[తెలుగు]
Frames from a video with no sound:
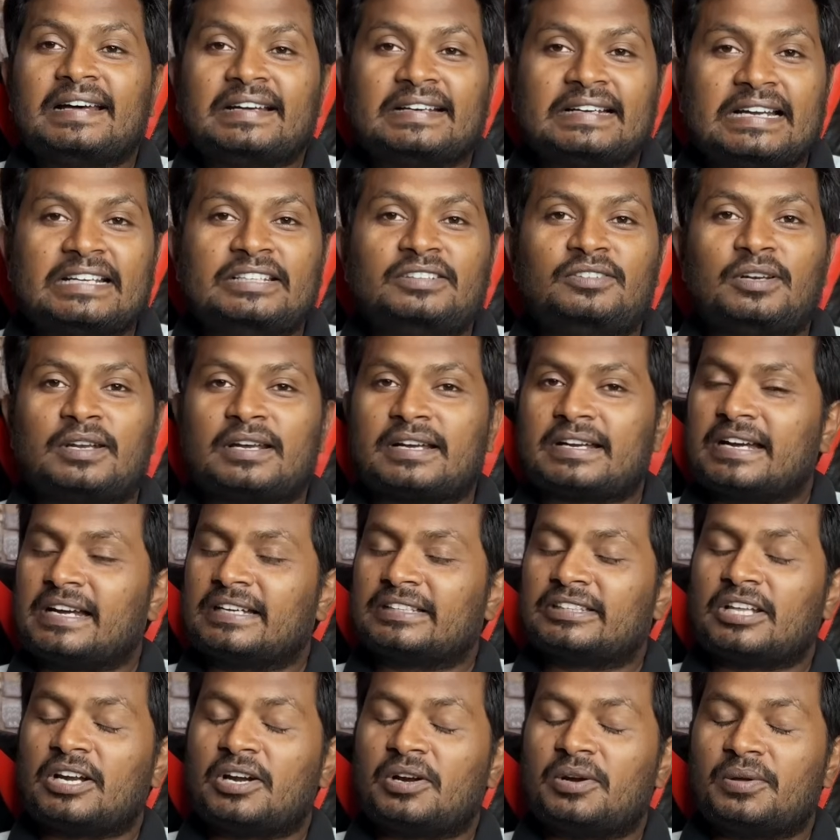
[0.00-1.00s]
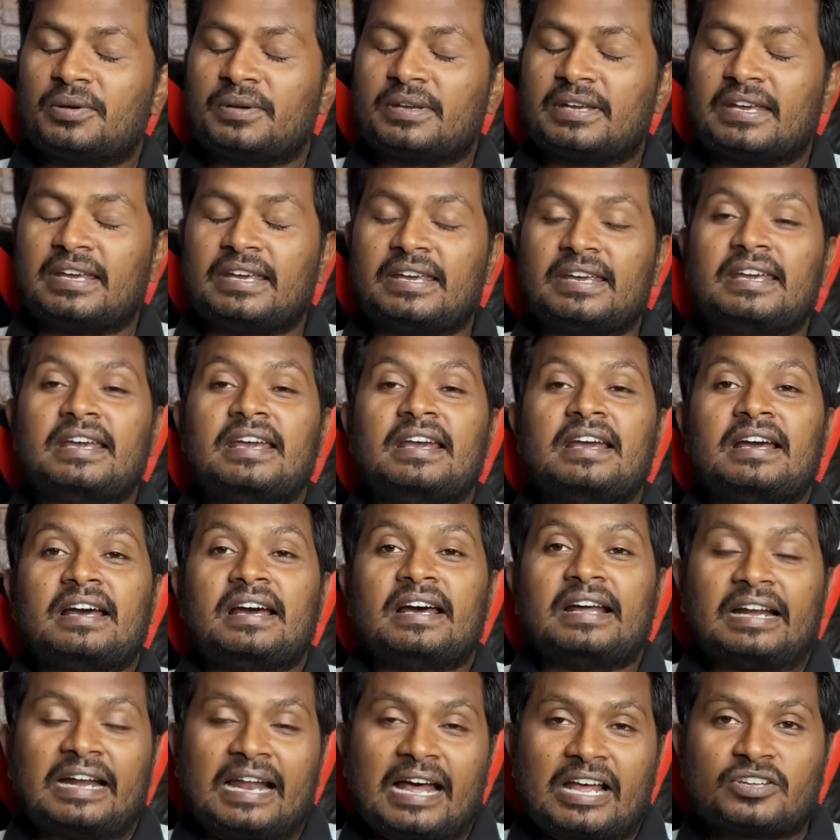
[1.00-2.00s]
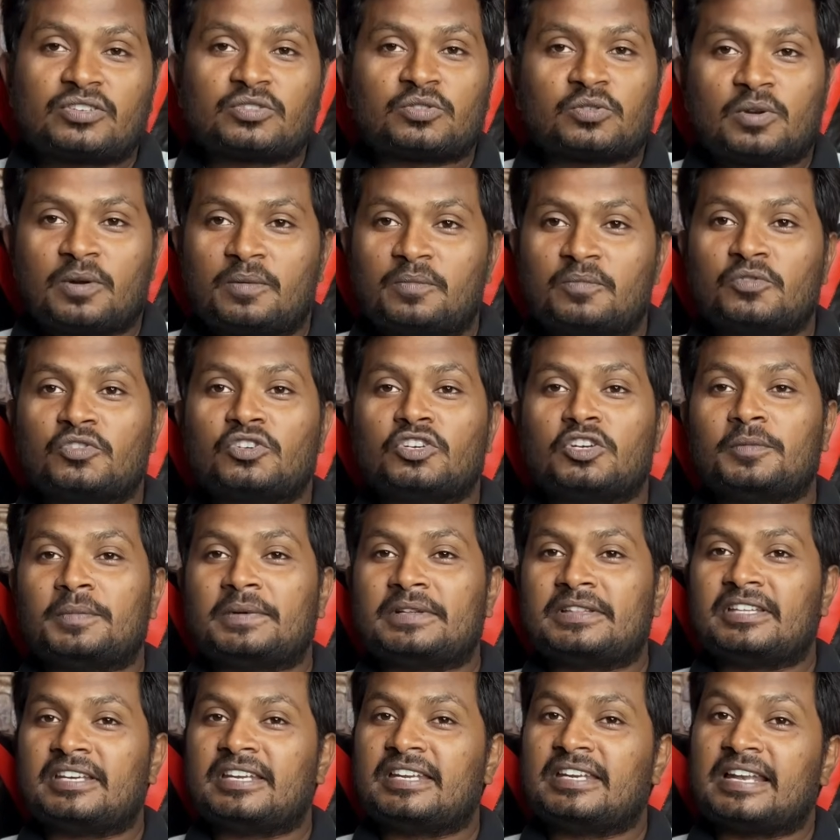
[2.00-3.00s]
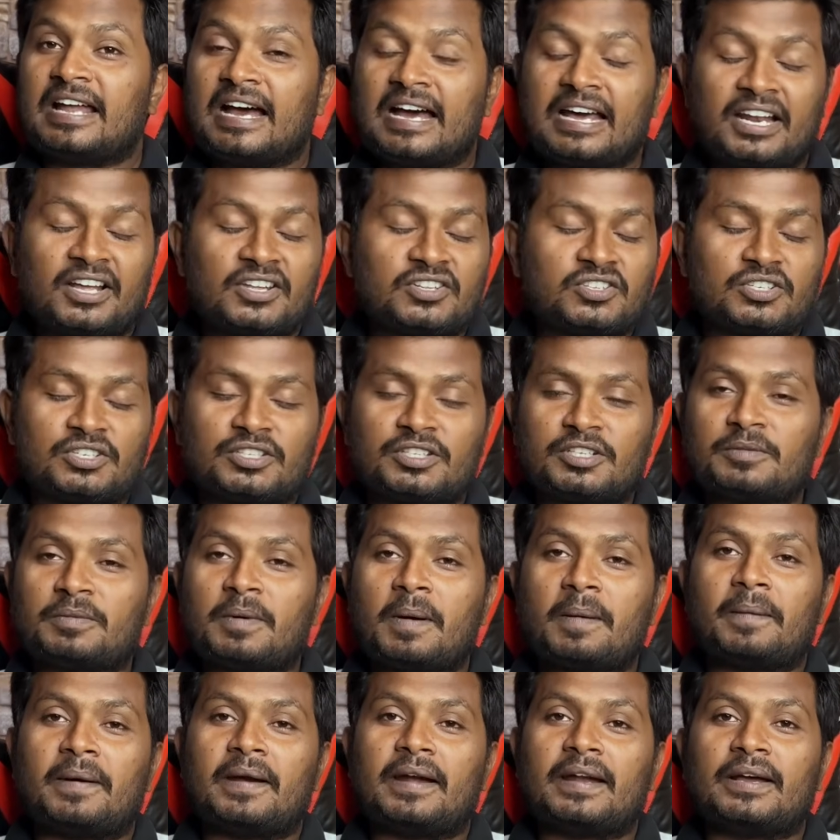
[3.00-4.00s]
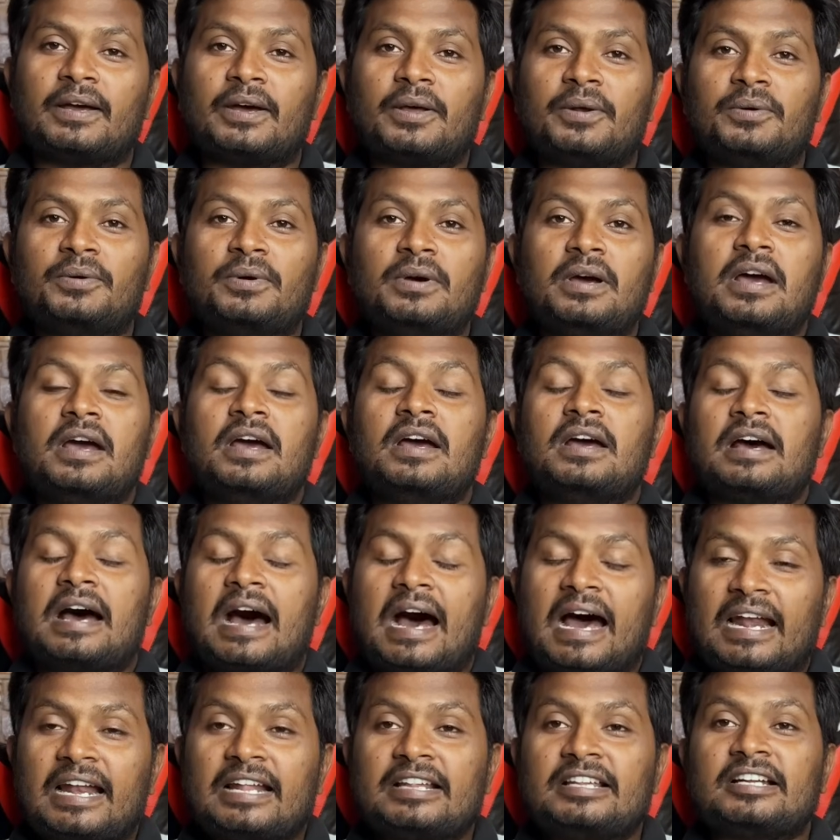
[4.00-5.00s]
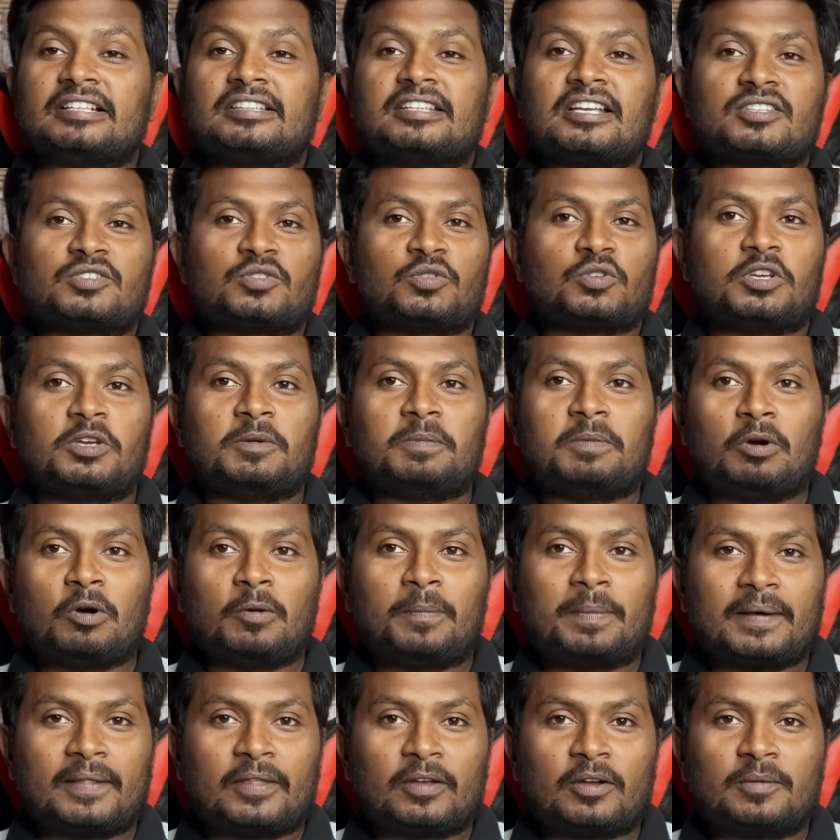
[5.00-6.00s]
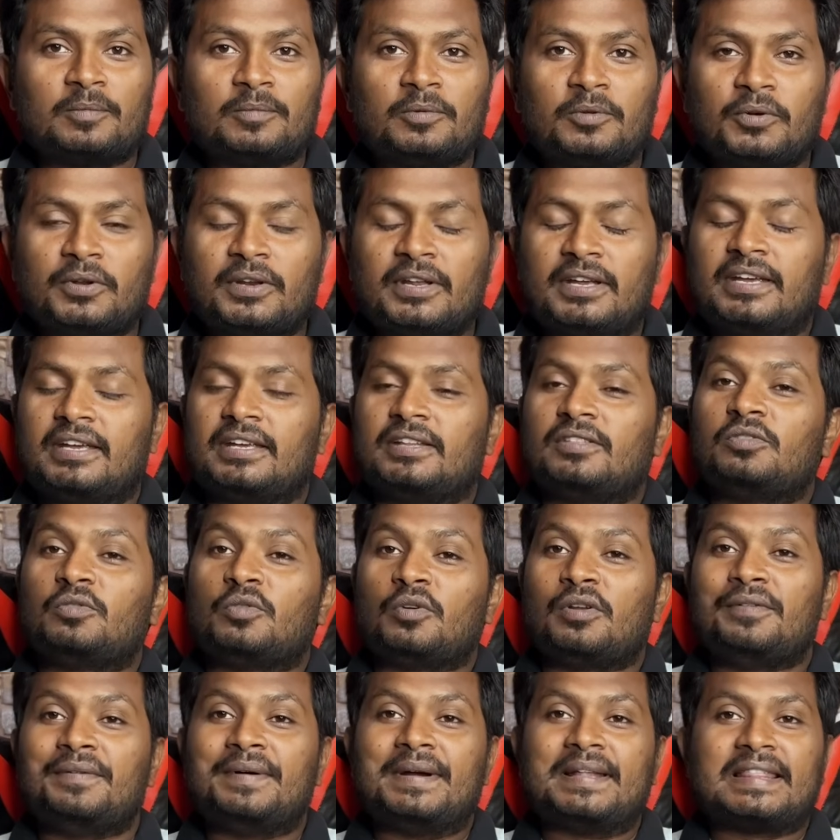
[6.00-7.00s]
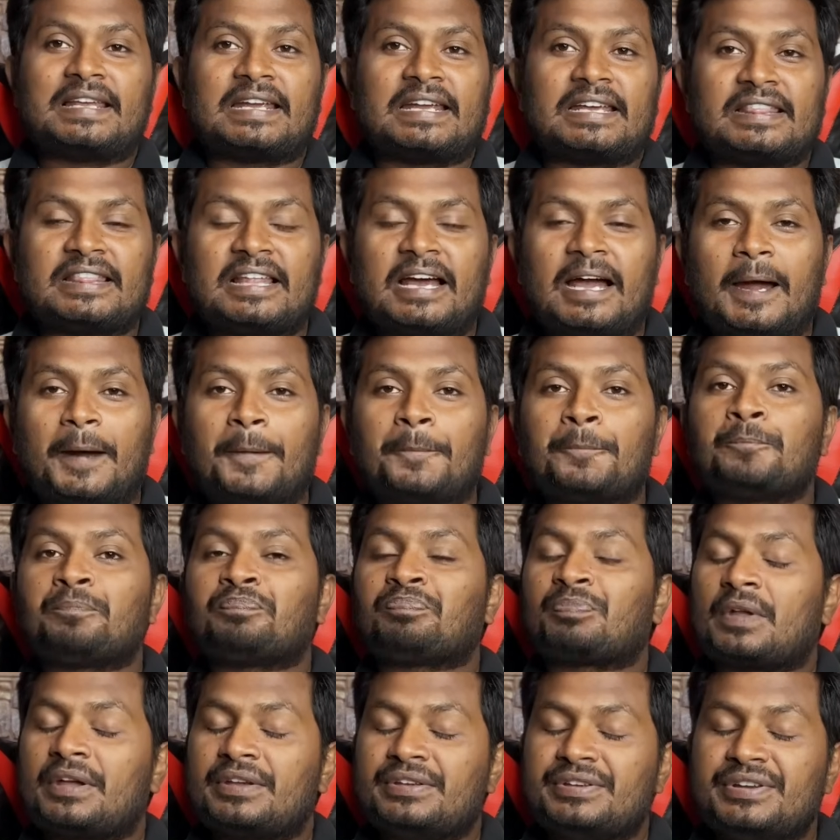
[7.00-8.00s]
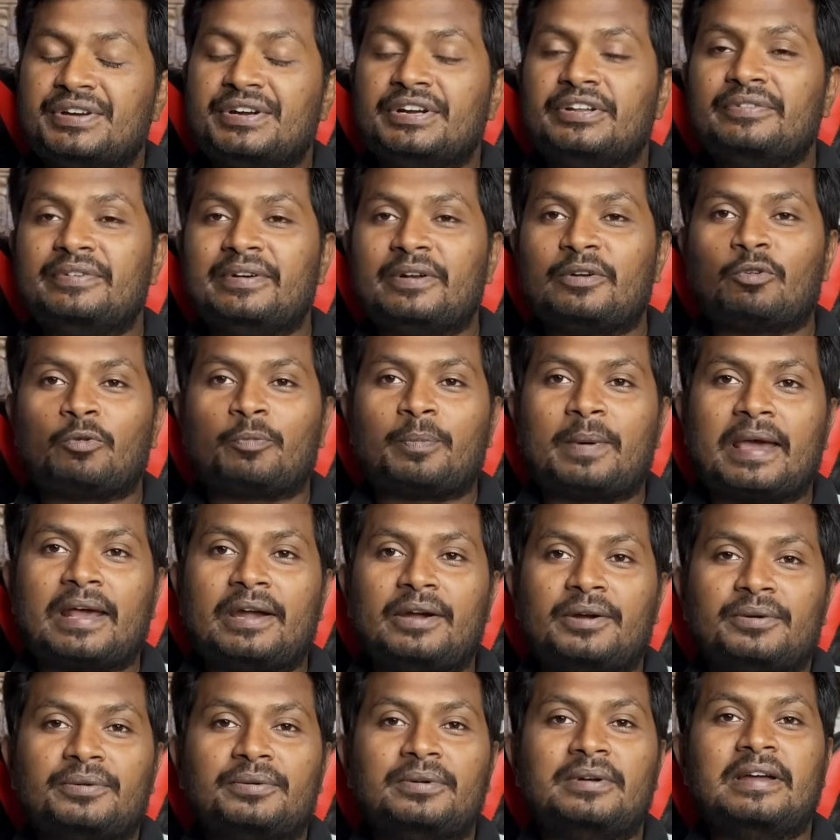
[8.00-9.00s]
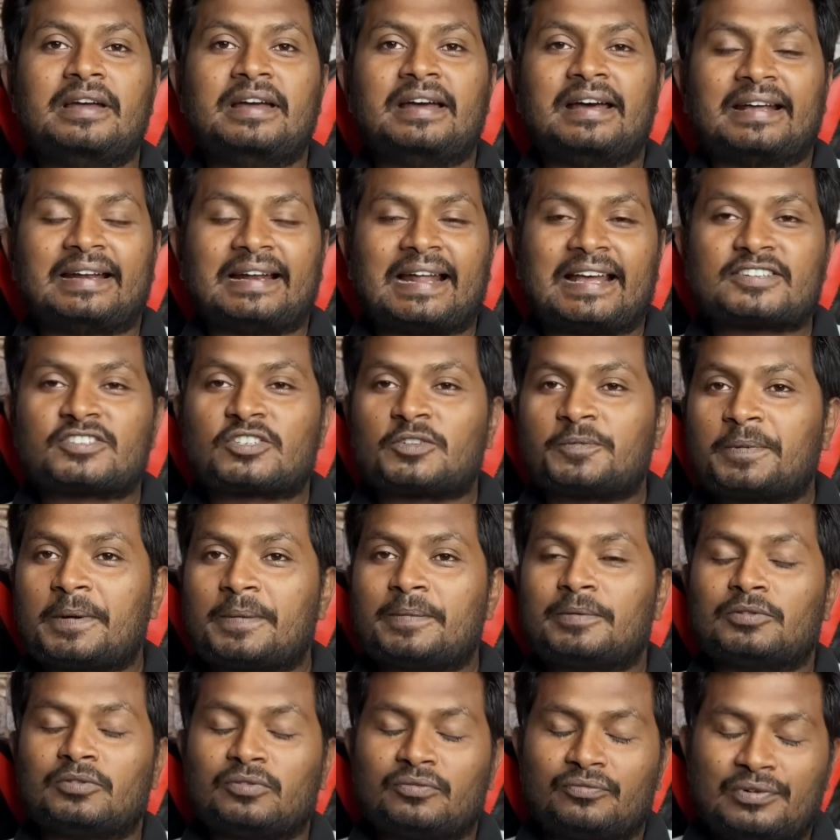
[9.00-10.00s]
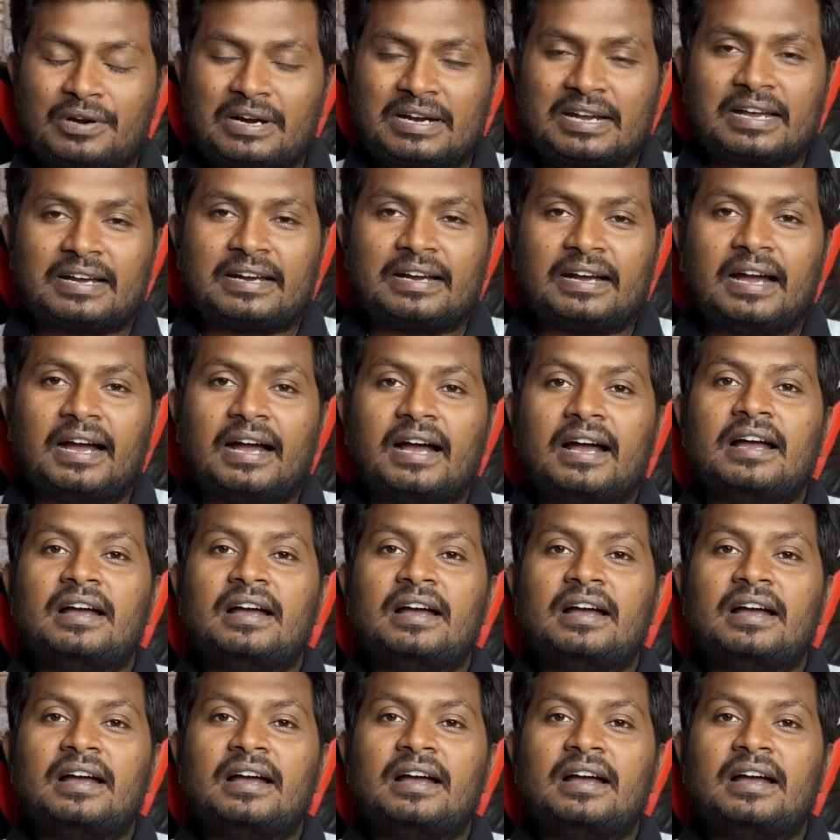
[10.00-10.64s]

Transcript: రైతుల ఖాతాలలోకి రాష్ట్ర ముఖ్యమంత్రి నారా చంద్రబాబు నాయుడు గారు అన్నదాత సుఖీభావ పథకంలోని తొలి విడత కింద ఏడు వేల రూపాయలను రాష్ట్ర ప్రభుత్వం వాటాగా